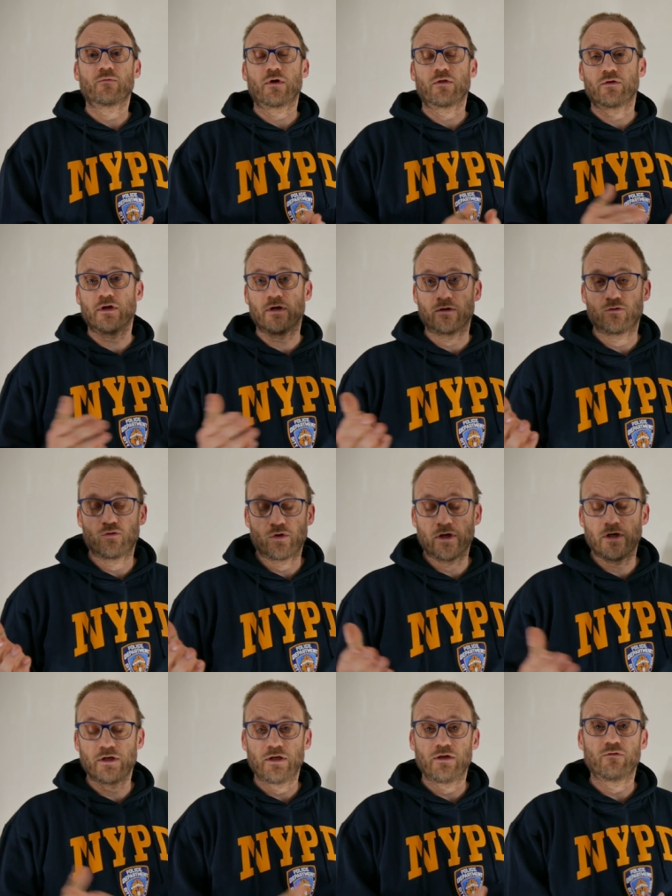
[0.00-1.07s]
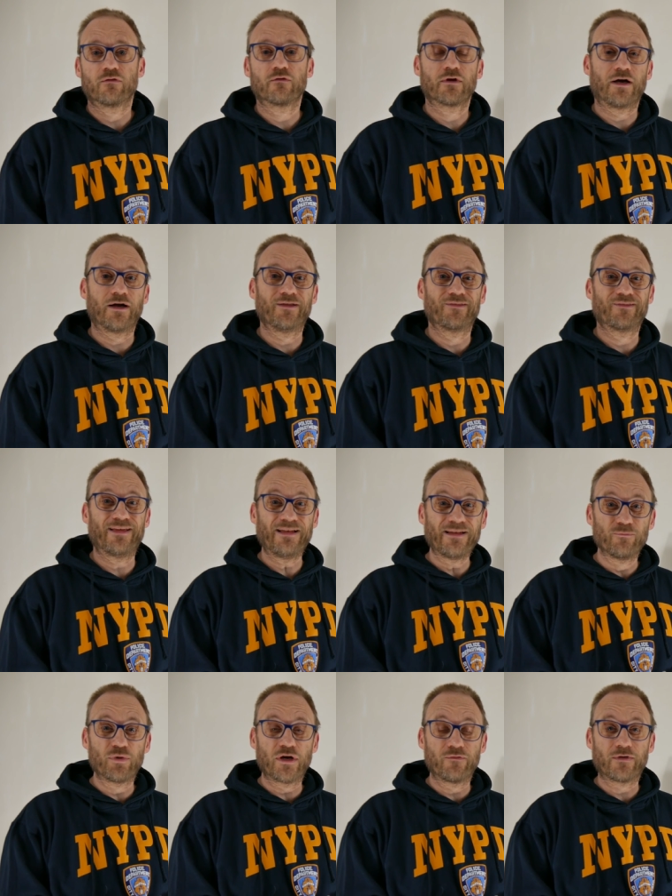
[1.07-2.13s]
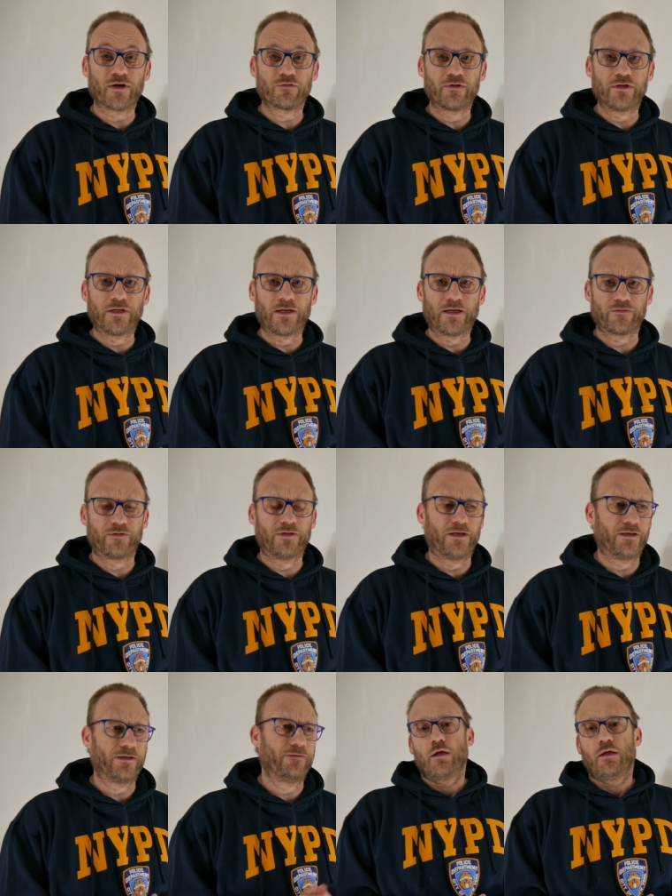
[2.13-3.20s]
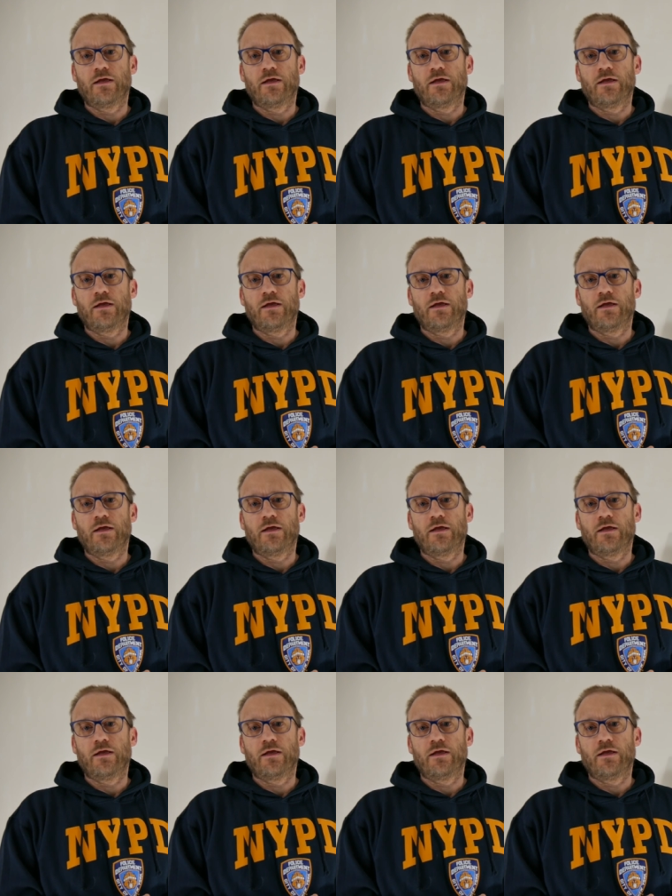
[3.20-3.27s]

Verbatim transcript: also der Kurierdienst, keinen Zettel im Briefkasten hinterlassen hat.